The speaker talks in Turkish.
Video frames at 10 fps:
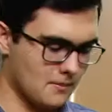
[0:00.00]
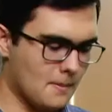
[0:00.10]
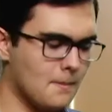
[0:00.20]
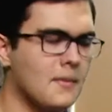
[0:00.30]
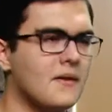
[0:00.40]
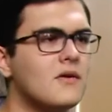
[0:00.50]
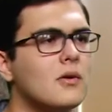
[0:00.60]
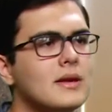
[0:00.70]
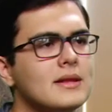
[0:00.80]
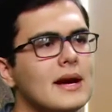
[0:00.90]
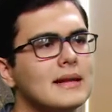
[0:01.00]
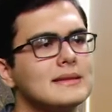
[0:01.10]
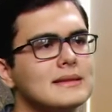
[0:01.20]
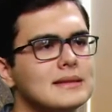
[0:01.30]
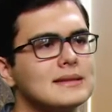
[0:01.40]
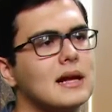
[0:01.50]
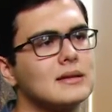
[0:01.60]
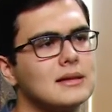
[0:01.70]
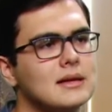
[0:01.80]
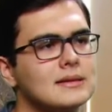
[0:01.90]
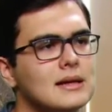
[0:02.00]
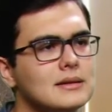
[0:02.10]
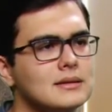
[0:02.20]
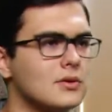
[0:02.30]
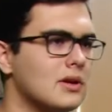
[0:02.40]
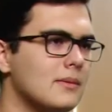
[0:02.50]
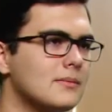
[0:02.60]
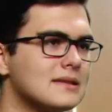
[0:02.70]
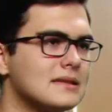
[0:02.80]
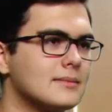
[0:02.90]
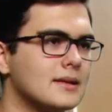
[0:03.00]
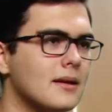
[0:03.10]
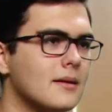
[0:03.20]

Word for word: Mefli Oman'ın hayatınıza nasıl katkılar sağladığını söyleyebilir misiniz bize?